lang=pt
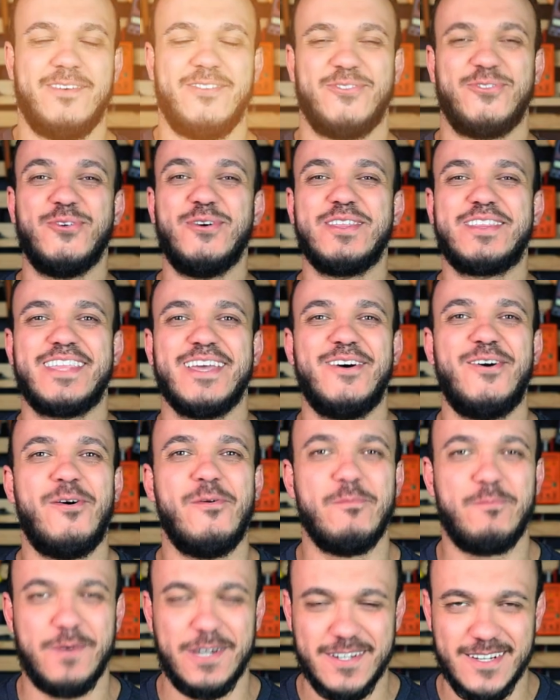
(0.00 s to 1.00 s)
Estou
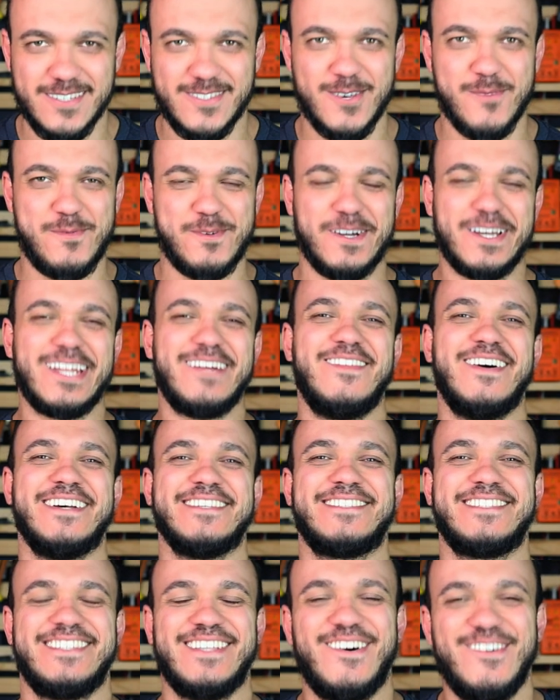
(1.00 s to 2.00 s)
interrompendo a sua
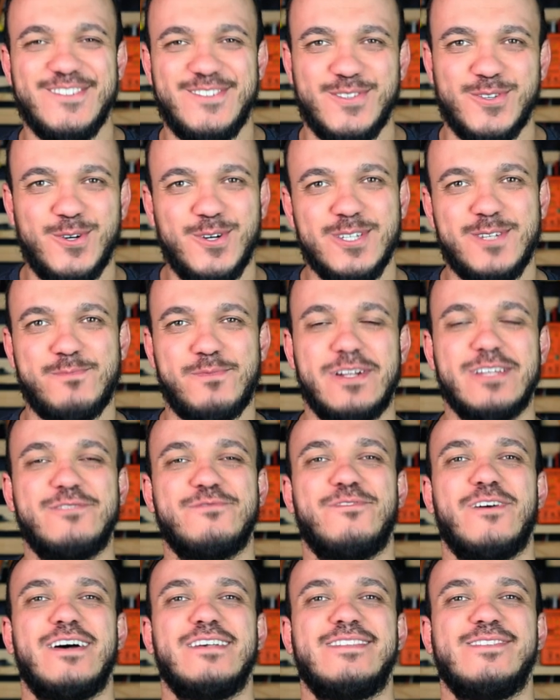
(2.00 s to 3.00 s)
programação de hoje para
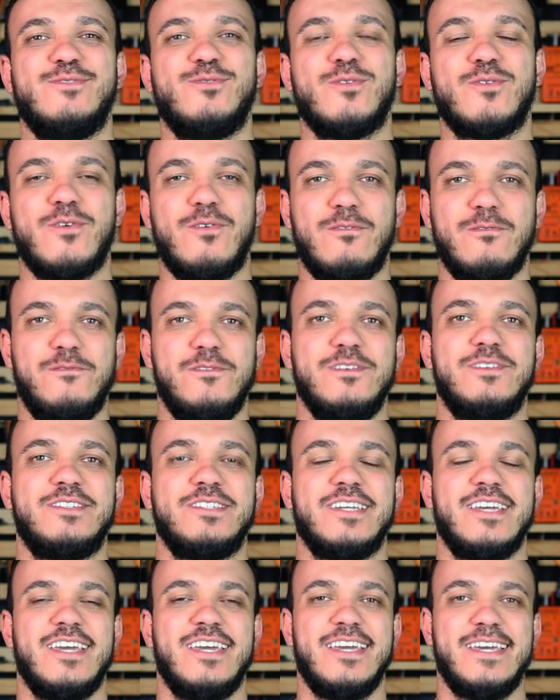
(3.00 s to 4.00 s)
te fazer um
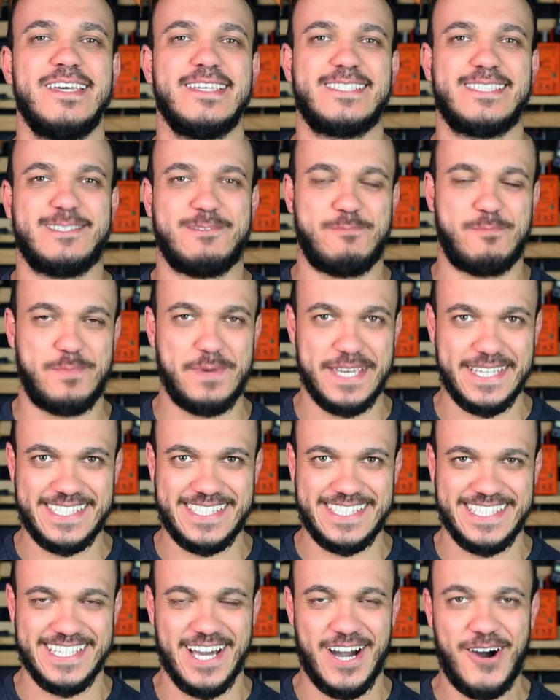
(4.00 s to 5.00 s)
convite
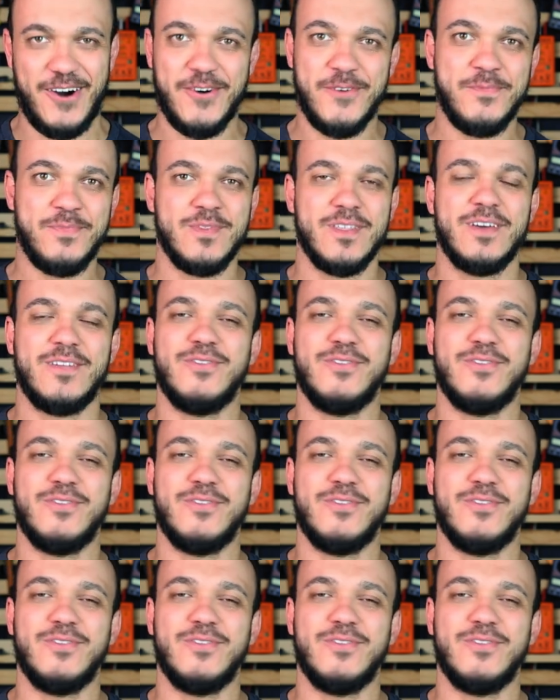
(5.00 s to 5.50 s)
especial.